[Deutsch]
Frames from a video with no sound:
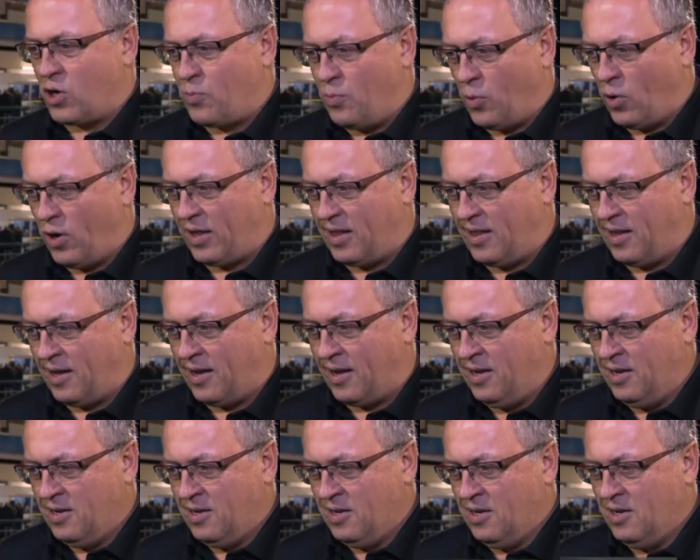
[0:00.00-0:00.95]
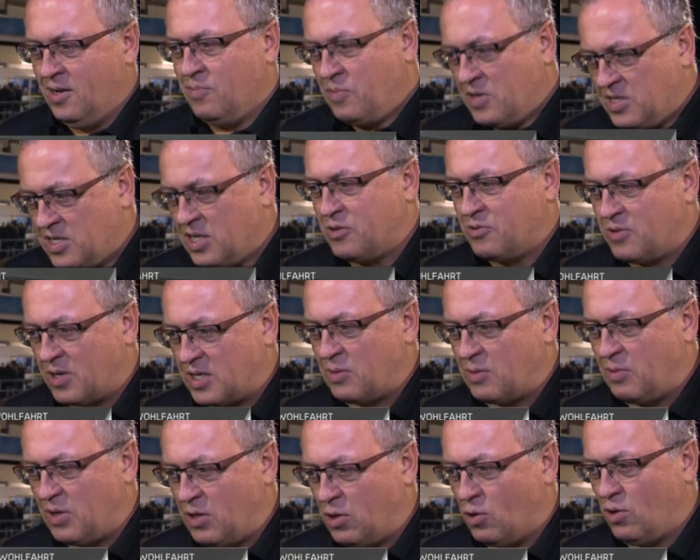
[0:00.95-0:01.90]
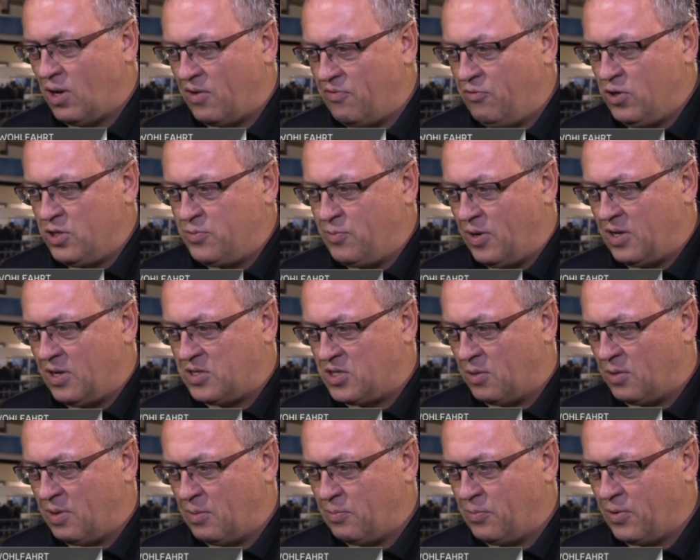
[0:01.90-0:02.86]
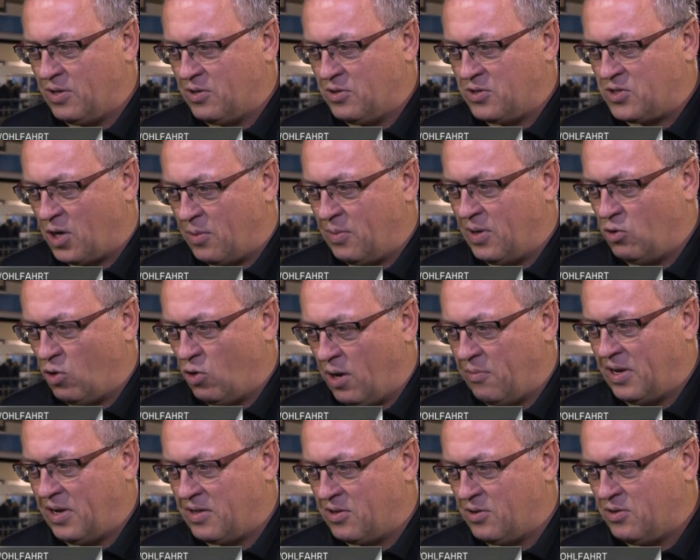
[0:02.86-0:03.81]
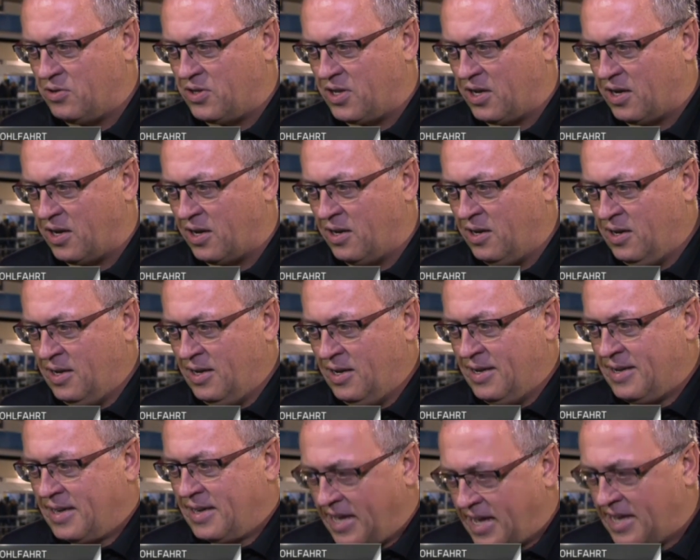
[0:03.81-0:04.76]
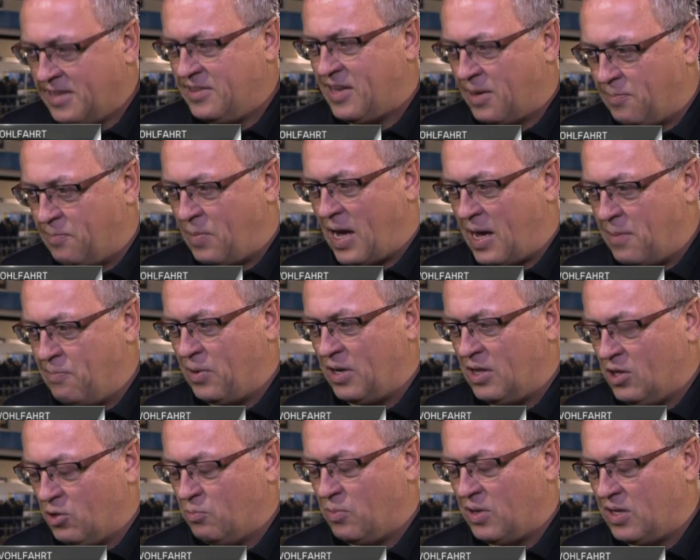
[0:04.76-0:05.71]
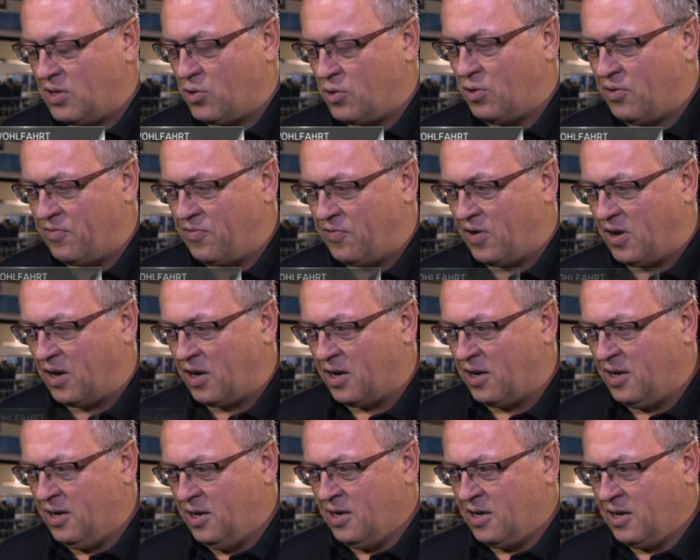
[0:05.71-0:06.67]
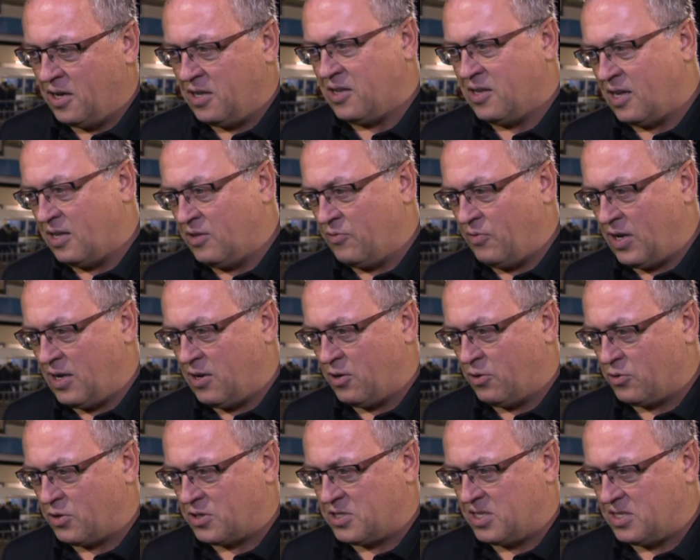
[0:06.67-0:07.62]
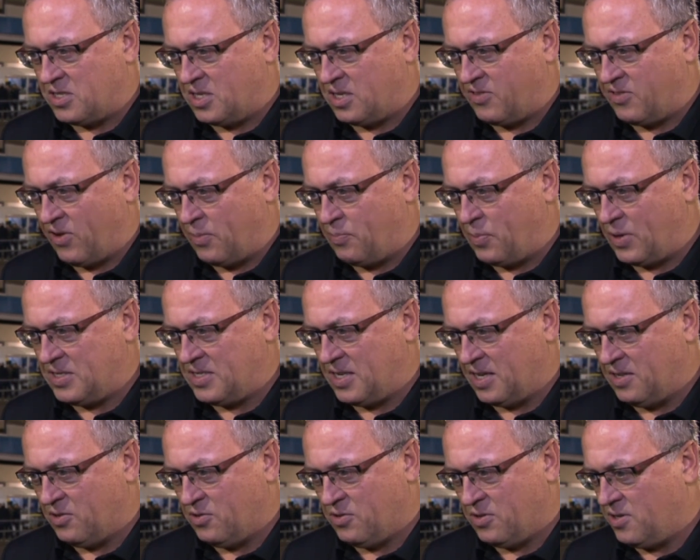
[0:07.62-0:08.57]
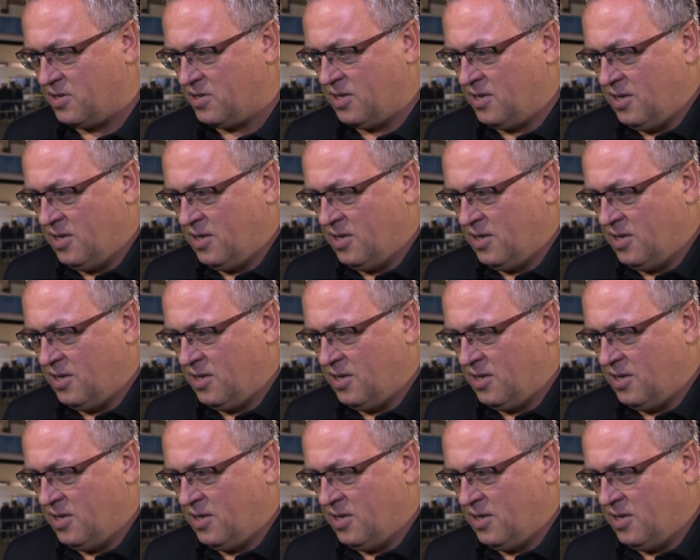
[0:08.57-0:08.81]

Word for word: Sportlern bzw. mit jungen Fußballern zusammen bin und zusammen arbeite und äh, gern dabei bin und mithelfe in der Entwicklung, dass sie sich verbessern. Und